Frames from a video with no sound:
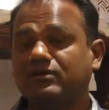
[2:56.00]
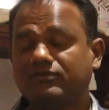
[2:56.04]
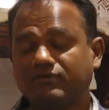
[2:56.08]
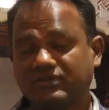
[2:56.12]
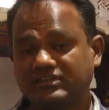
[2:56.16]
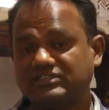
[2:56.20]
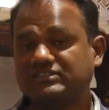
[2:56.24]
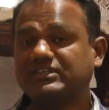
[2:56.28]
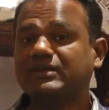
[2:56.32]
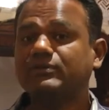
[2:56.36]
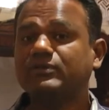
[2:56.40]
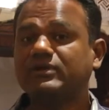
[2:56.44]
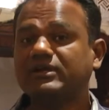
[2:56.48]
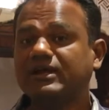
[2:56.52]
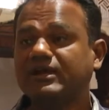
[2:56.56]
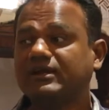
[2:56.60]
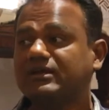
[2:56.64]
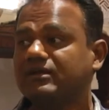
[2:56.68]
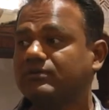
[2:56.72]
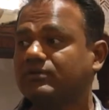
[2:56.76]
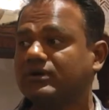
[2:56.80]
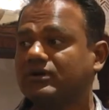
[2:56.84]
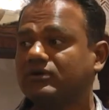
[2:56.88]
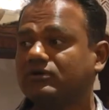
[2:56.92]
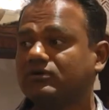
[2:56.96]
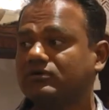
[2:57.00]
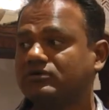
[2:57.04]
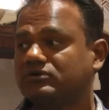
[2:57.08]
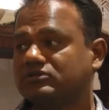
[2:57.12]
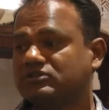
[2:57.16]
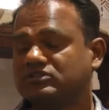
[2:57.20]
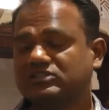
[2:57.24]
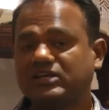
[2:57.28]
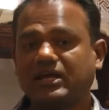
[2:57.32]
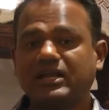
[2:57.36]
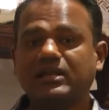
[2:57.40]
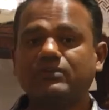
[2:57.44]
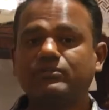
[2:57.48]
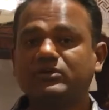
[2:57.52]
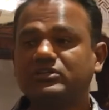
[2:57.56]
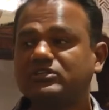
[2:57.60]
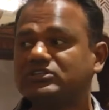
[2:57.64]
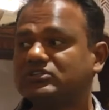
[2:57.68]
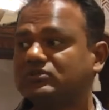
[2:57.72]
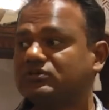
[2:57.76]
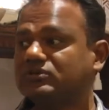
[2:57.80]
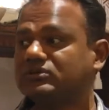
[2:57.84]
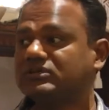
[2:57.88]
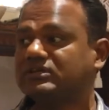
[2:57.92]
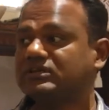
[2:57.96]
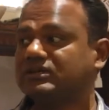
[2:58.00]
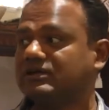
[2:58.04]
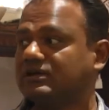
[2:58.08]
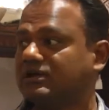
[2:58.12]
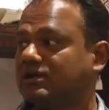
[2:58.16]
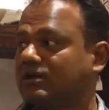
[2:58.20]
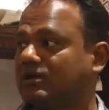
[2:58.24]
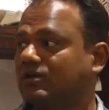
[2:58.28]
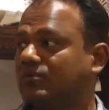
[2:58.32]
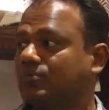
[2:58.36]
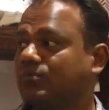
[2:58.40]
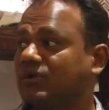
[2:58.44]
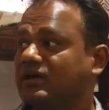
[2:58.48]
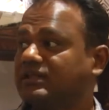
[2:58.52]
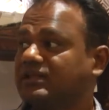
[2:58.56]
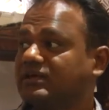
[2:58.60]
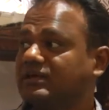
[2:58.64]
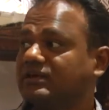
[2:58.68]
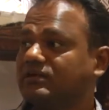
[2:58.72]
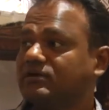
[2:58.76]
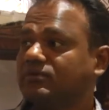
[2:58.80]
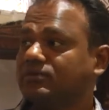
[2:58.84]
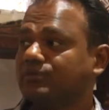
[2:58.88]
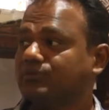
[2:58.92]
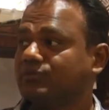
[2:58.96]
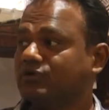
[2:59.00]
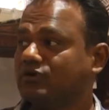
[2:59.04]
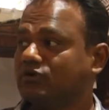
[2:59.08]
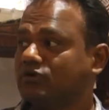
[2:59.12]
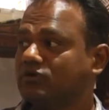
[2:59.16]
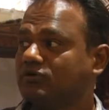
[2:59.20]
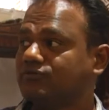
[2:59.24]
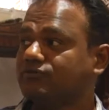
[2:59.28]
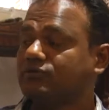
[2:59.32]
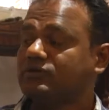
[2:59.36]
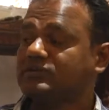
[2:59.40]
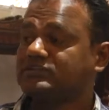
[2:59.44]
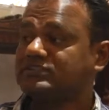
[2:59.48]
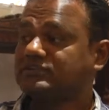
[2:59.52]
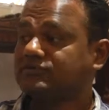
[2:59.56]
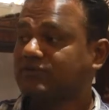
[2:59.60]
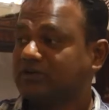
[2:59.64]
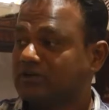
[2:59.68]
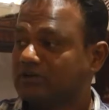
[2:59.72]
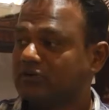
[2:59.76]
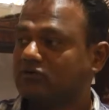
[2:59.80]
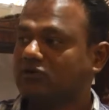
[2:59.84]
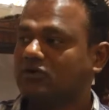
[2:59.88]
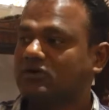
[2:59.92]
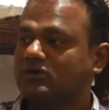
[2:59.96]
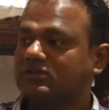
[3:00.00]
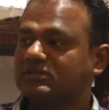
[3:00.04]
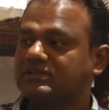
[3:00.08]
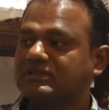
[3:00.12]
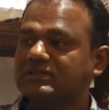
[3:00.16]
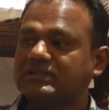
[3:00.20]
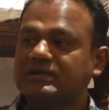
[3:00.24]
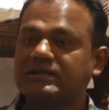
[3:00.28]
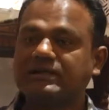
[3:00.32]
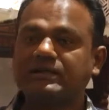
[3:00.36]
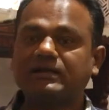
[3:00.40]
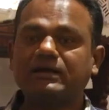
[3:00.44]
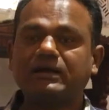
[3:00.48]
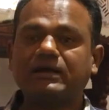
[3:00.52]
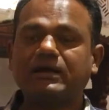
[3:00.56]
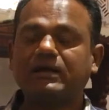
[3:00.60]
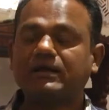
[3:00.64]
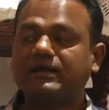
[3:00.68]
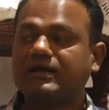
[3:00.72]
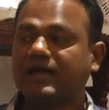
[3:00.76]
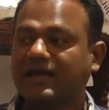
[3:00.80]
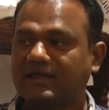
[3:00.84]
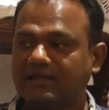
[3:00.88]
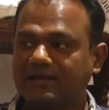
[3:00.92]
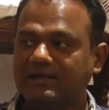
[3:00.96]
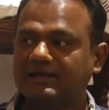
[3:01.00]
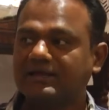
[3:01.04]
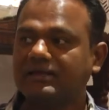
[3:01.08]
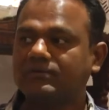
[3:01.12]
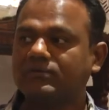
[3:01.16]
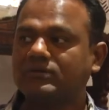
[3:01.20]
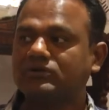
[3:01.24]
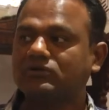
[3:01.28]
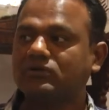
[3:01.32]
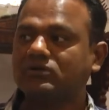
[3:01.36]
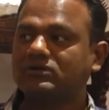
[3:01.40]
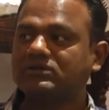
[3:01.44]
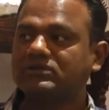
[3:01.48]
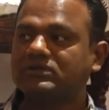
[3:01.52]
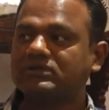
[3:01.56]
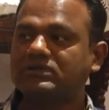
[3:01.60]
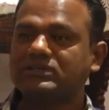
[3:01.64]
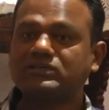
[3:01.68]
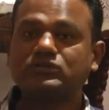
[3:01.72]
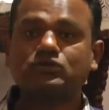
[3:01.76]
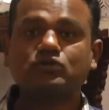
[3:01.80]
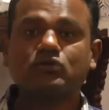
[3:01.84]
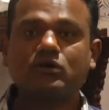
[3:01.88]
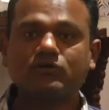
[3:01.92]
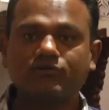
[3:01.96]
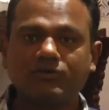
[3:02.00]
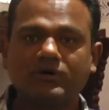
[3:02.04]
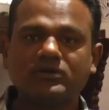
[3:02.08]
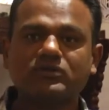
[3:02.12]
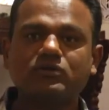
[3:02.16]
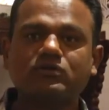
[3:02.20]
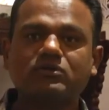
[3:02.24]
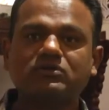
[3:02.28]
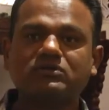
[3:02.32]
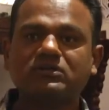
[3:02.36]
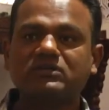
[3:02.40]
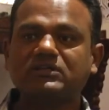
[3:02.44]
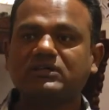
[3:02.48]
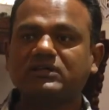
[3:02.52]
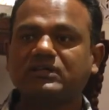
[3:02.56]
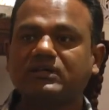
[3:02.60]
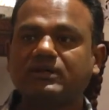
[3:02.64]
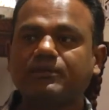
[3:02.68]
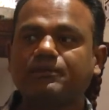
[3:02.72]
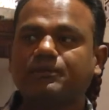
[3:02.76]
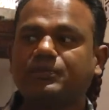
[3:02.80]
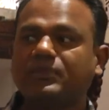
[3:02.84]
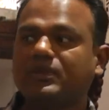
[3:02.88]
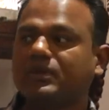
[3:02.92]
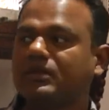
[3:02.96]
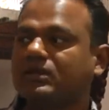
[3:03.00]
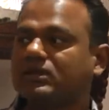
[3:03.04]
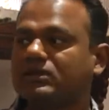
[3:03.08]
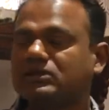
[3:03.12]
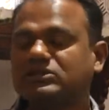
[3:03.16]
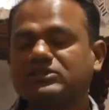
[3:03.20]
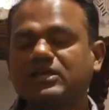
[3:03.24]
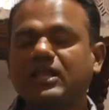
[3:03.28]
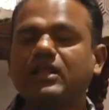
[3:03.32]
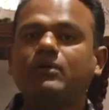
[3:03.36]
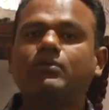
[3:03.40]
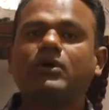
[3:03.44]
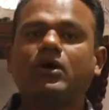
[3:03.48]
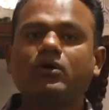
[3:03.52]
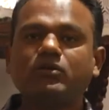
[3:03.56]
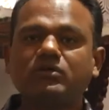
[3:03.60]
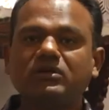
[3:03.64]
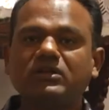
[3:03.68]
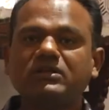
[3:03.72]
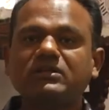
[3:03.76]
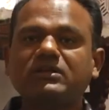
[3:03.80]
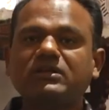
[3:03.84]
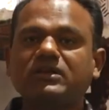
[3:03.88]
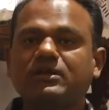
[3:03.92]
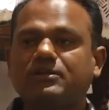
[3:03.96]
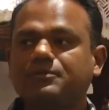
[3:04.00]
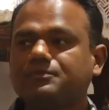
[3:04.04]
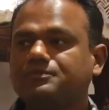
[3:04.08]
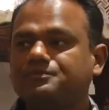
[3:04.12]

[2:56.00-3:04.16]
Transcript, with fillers: ఫస్ట్ టైం ఇన్ హైదరాబాదు చాలా మంచిగా ఉంది మా దగ్గర బ్యూటిఫుల్ స్వింగ్ దొరుకుతుంది డైనింగ్ టేబుల్ దొరుకుతుంది సోఫా దొరుకుతుంది చాలా బాగుంటుంది